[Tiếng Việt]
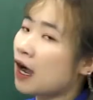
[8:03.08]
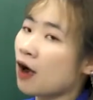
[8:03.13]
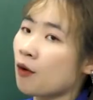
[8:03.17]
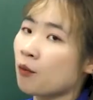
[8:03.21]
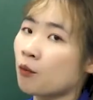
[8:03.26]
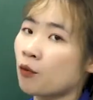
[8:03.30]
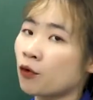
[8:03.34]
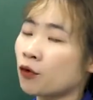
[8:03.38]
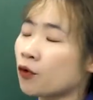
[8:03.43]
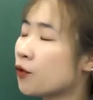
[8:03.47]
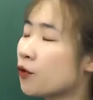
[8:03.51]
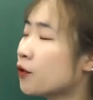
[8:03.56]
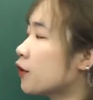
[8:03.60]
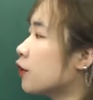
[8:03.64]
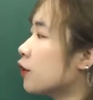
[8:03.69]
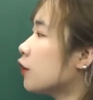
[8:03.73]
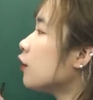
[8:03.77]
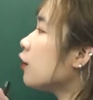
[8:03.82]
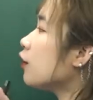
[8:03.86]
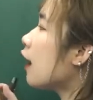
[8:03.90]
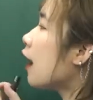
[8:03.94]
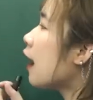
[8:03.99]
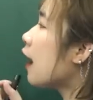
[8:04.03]
học một ngôn
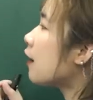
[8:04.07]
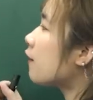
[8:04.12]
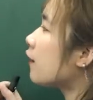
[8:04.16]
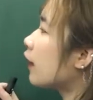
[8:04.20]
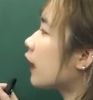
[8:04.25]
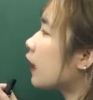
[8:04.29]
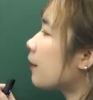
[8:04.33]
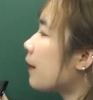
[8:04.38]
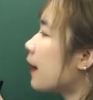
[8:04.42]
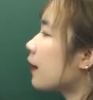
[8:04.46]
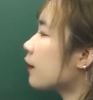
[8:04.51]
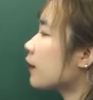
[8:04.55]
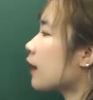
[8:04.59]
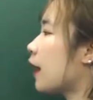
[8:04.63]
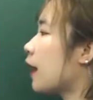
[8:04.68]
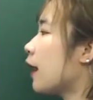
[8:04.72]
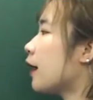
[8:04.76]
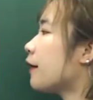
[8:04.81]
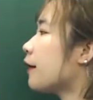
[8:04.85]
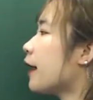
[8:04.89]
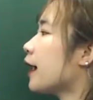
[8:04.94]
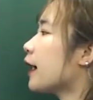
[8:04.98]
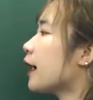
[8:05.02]
ngữ và các bạn thấy
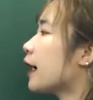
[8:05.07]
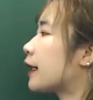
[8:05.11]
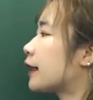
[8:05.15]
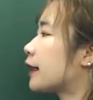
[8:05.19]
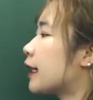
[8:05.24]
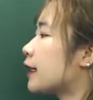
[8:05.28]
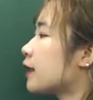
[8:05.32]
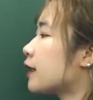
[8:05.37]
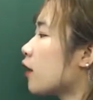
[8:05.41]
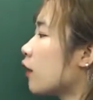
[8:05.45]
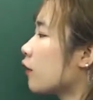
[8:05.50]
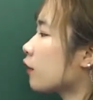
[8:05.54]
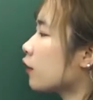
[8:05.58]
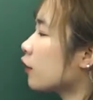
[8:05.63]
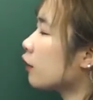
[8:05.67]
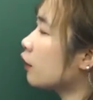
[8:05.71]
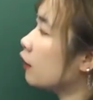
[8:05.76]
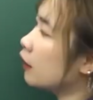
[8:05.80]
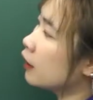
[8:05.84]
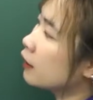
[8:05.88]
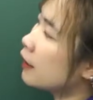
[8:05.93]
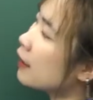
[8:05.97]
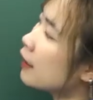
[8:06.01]
ở đây người ta chọn từ
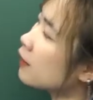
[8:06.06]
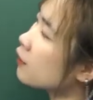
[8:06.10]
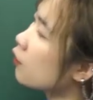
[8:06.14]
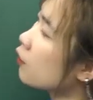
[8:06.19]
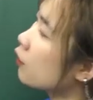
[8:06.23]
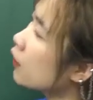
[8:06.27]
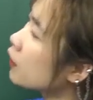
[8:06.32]
là đa số